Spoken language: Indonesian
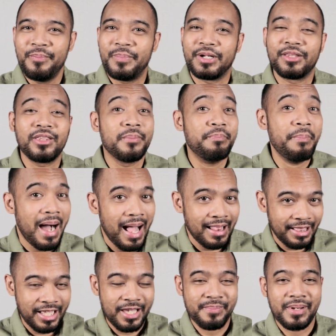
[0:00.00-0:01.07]

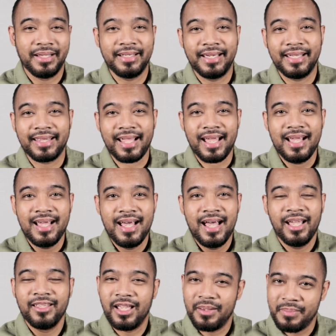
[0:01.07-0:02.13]
pertebal iman kita
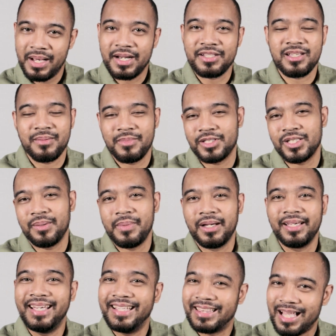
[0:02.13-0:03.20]
dan mari
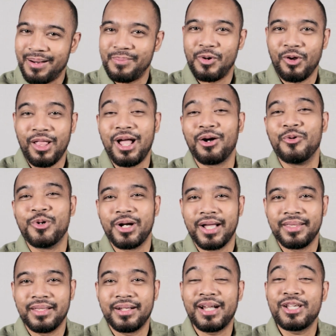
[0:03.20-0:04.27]
sama-sama kita mau
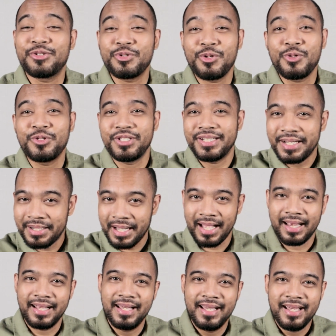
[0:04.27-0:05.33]
lakukan resolusi
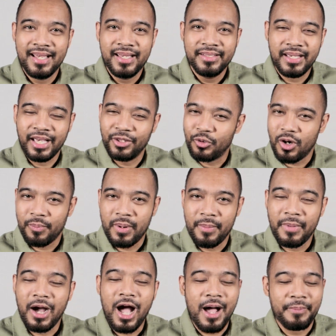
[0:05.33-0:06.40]
kekal yaitu apa
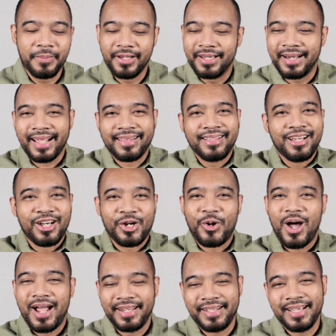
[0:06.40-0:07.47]
mengupgrade
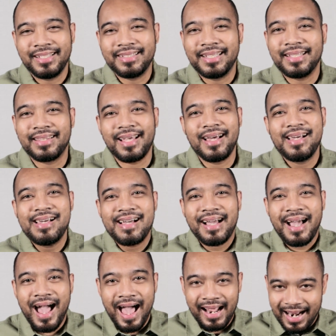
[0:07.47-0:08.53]
kerohanian kita
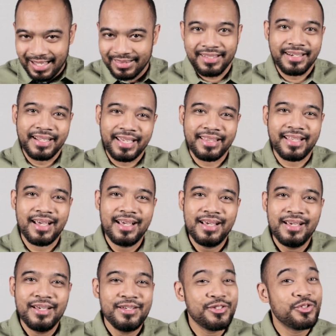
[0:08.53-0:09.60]
karakter kita
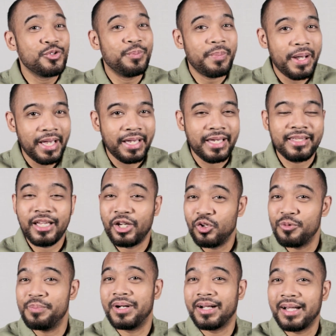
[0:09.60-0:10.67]
supaya kita
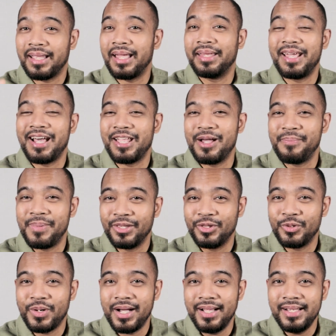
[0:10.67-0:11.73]
hidup berkenan di hadapan
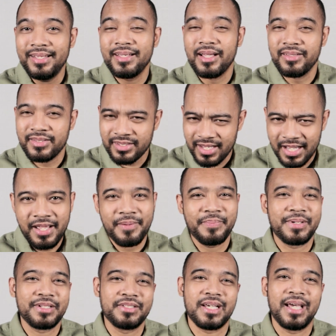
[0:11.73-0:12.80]
Tuhan dan saya
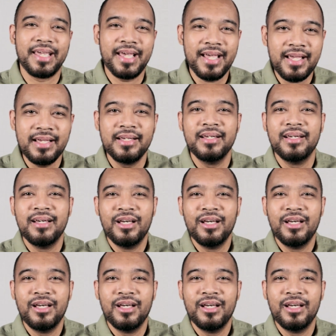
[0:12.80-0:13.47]
percaya